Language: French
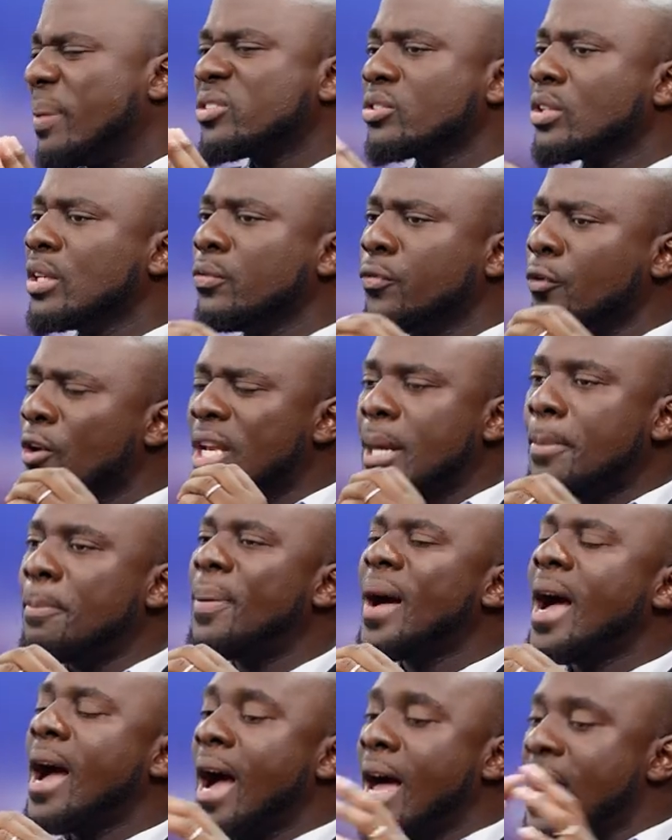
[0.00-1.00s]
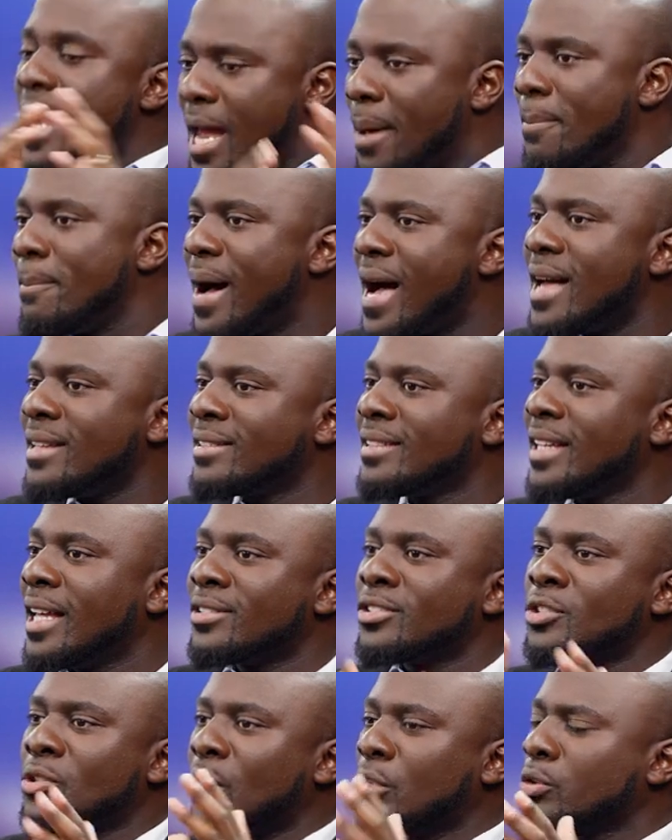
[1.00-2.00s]
qu'ils ne venait pas à la base dans
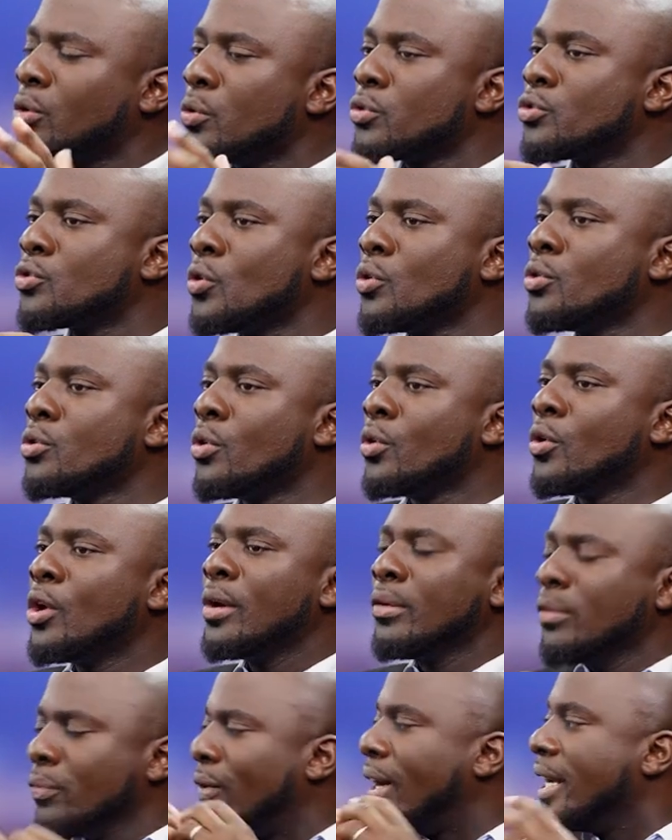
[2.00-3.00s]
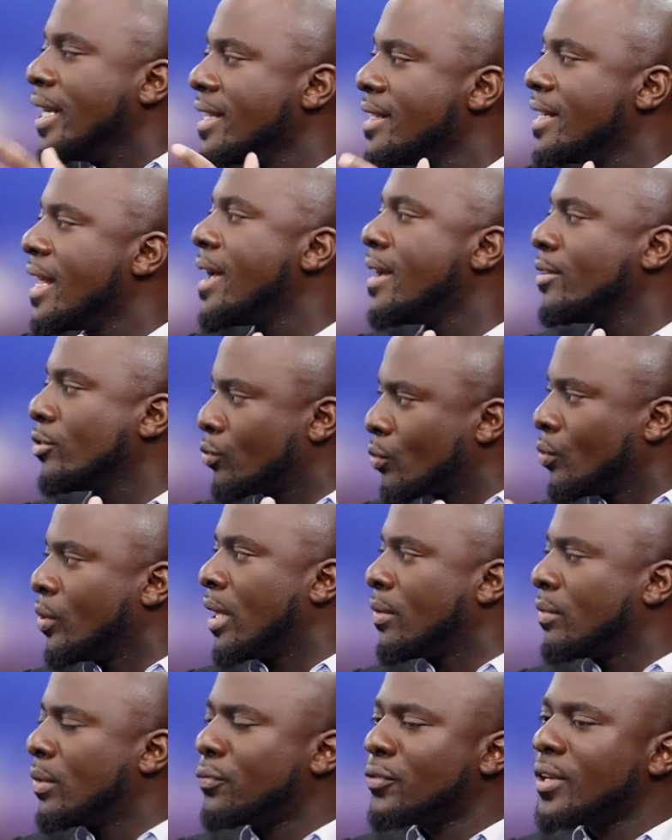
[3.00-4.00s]
une intention de valider ce qu'on
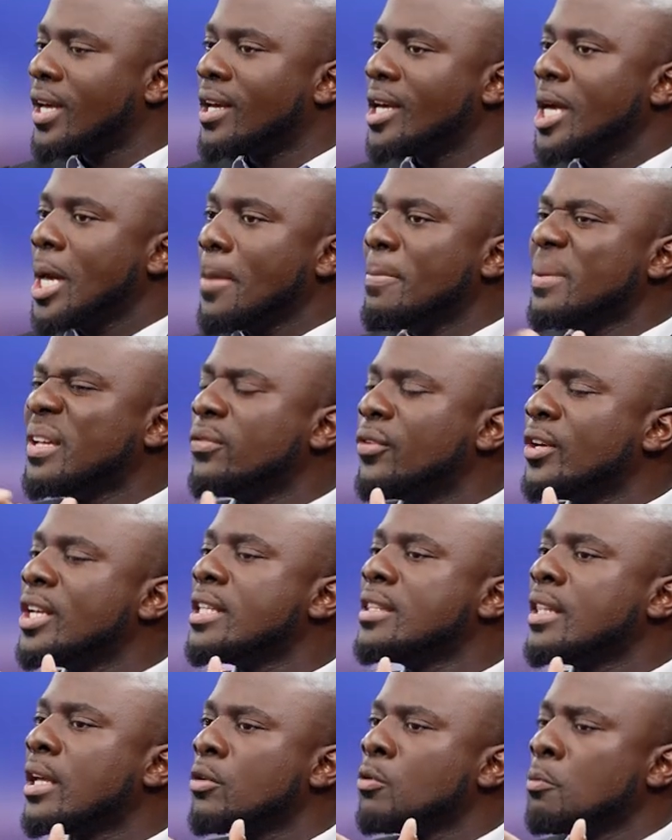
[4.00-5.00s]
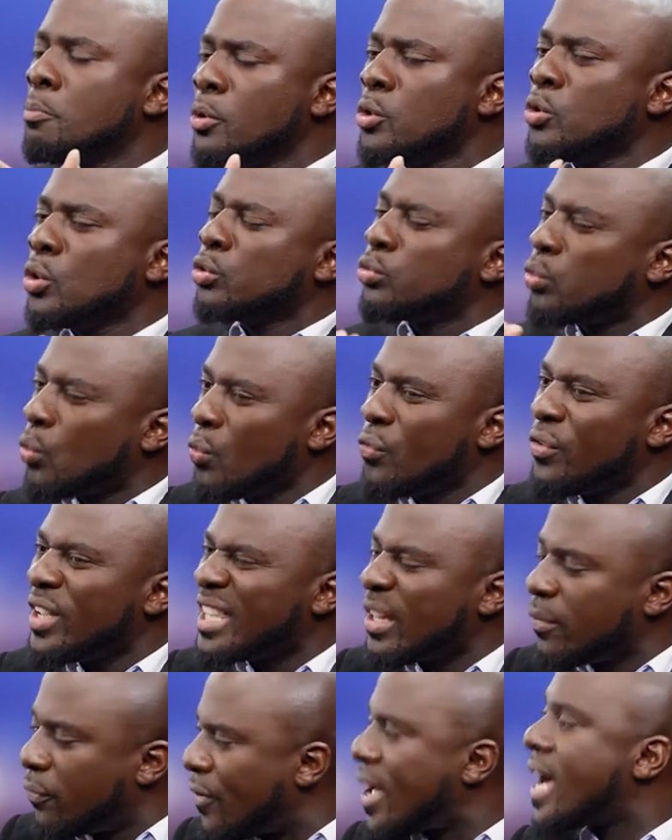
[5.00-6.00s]
avait fait, mm. mais ils venait dans le but de trouver des
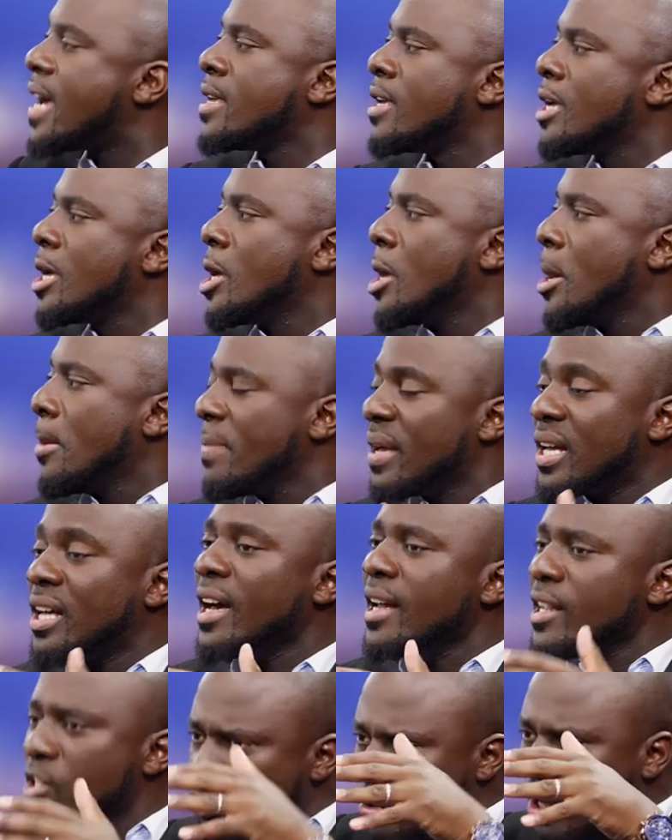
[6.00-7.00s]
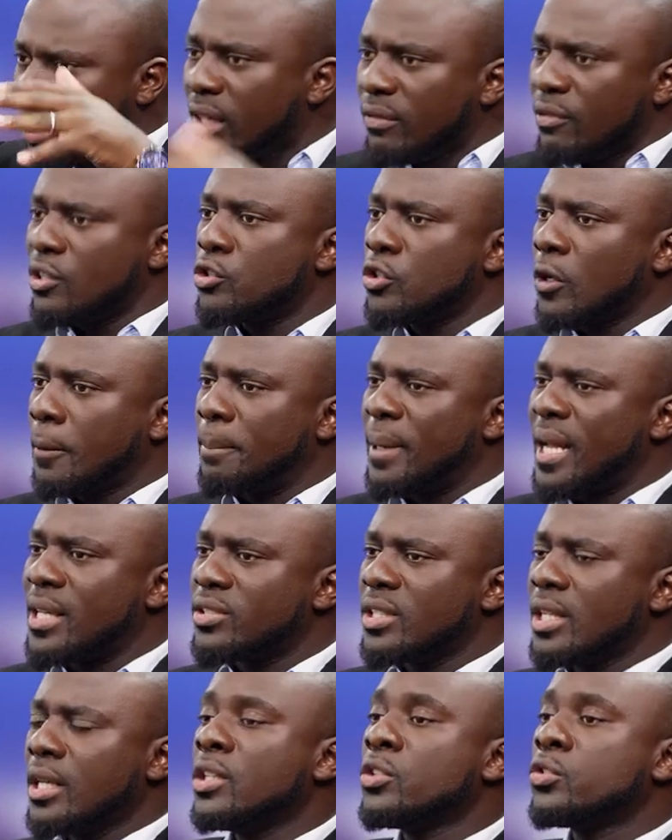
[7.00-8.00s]
failles. Mais quand ils sont arrivés sur place,
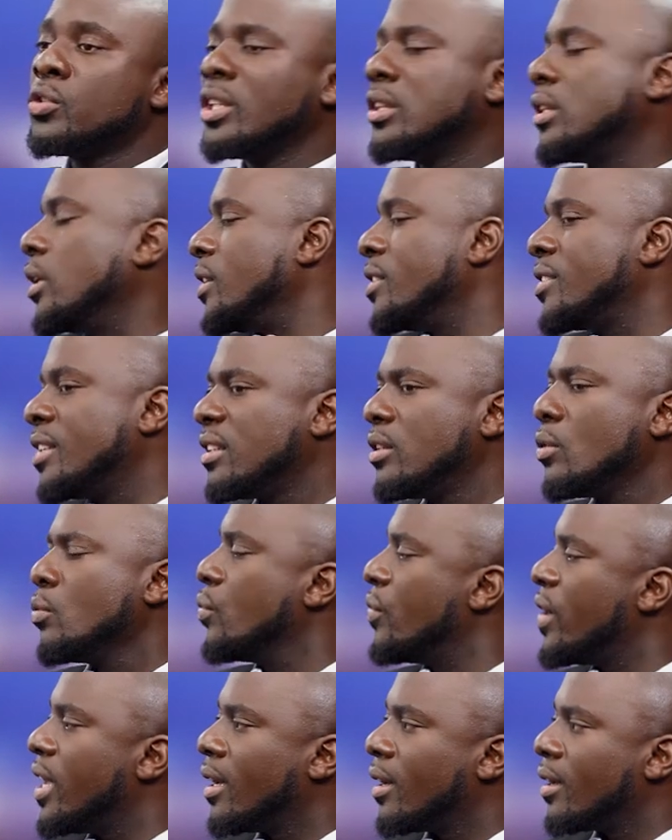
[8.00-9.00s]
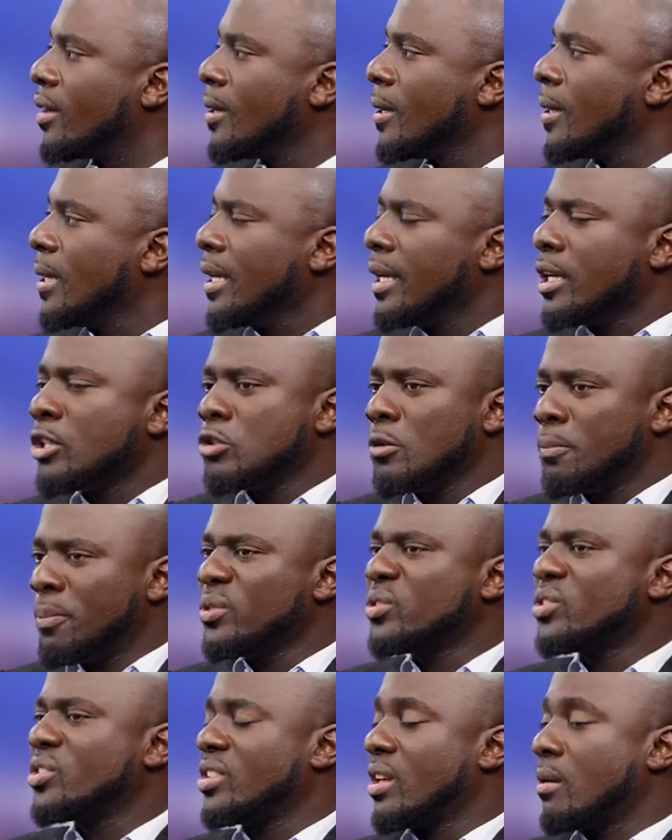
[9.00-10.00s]
ils, étaient ouverts. Mm. Et je pense
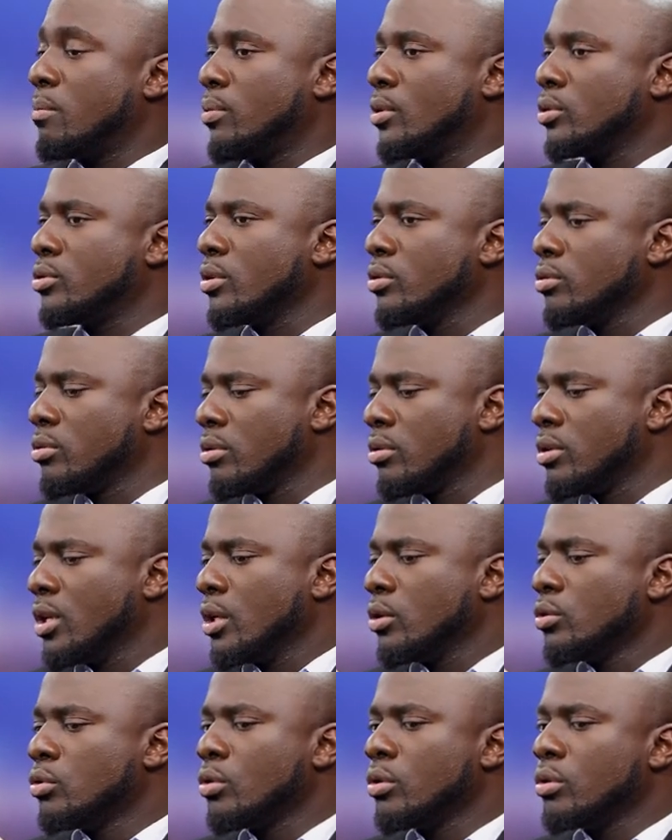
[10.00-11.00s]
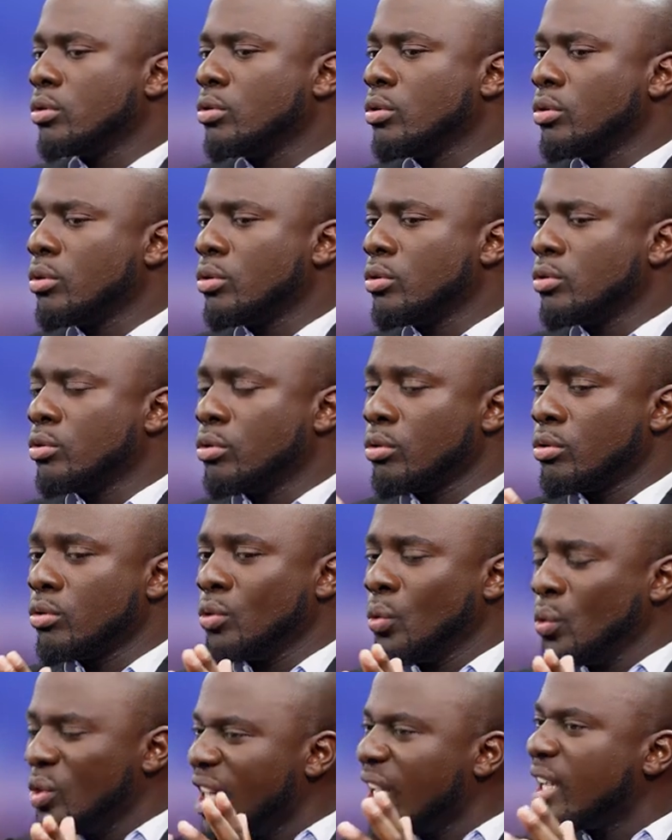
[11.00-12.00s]
que c'est important de
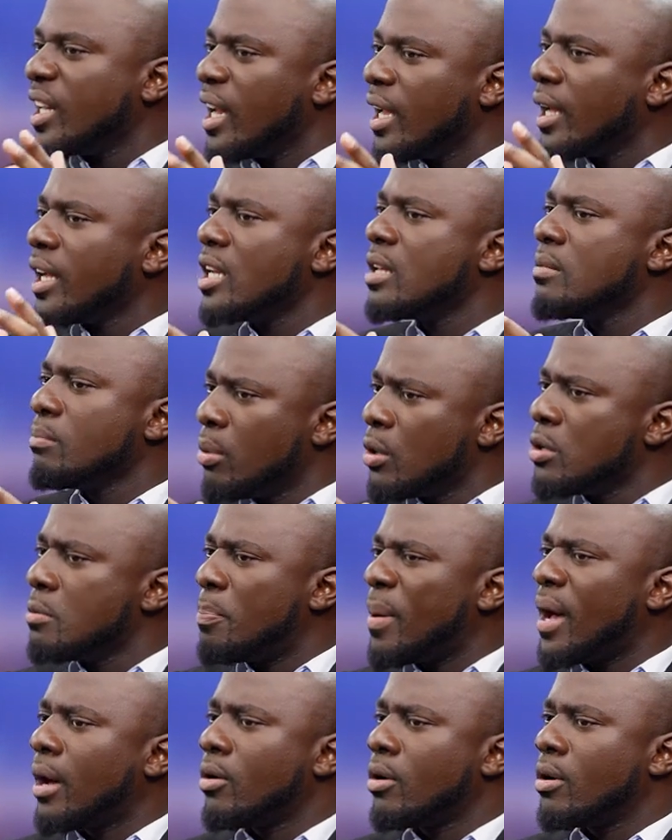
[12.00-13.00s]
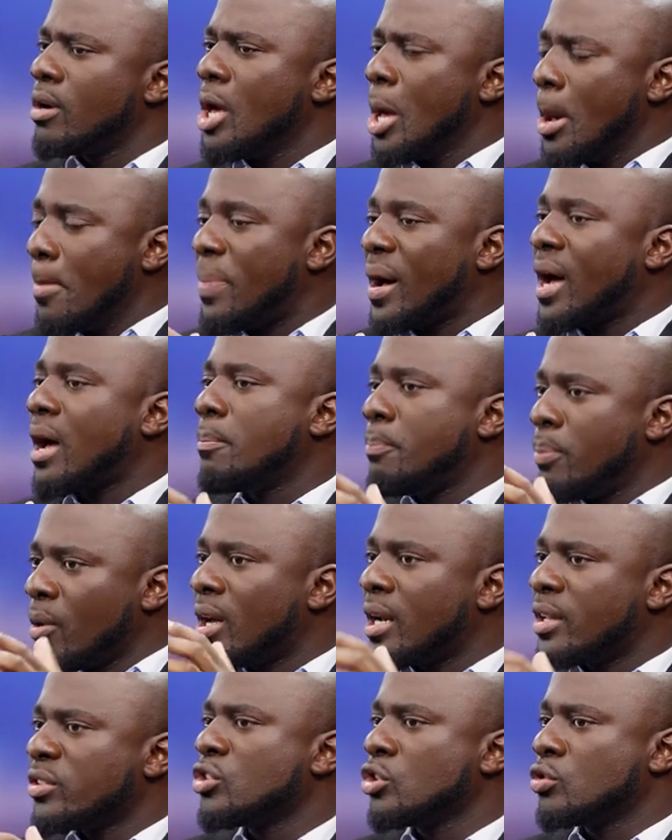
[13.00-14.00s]
déclarer les bonnes paroles mm. par rapport
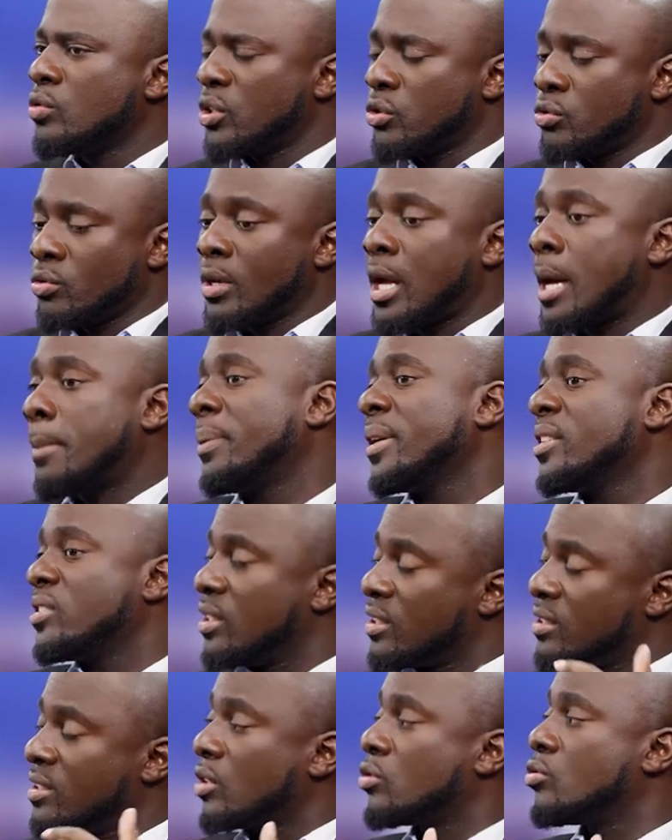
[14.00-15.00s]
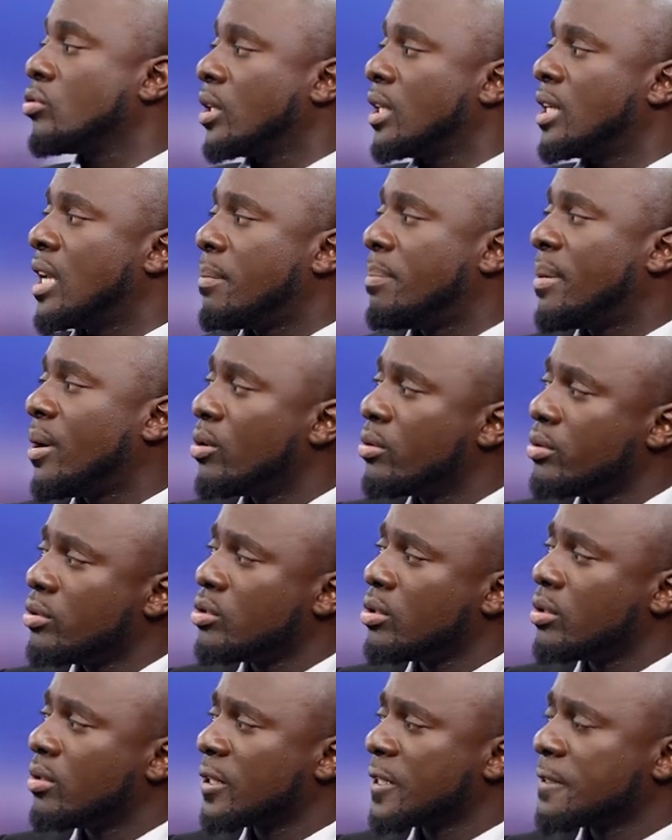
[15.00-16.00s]
à la situation. Après, c'est de saturer de la parole de
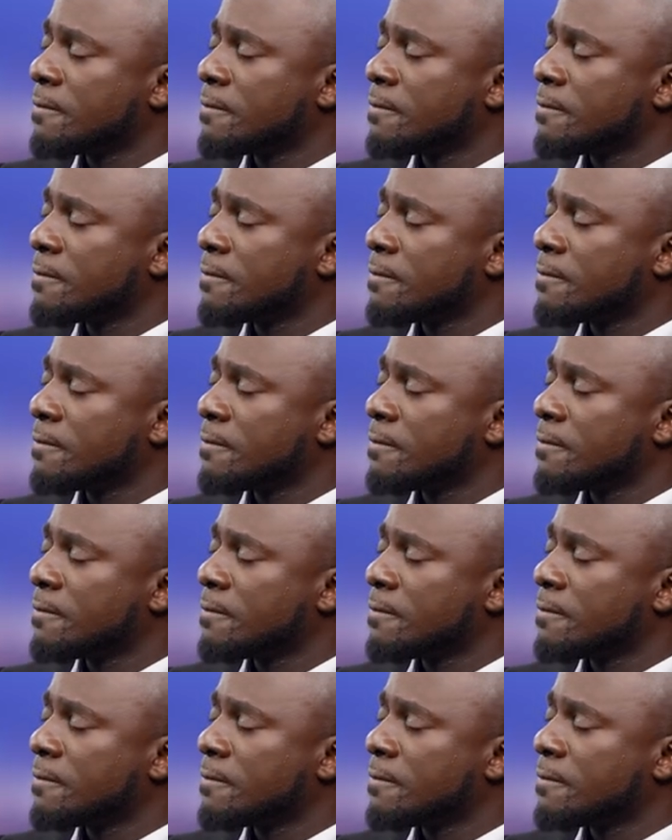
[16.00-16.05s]
Dieu. Ouais.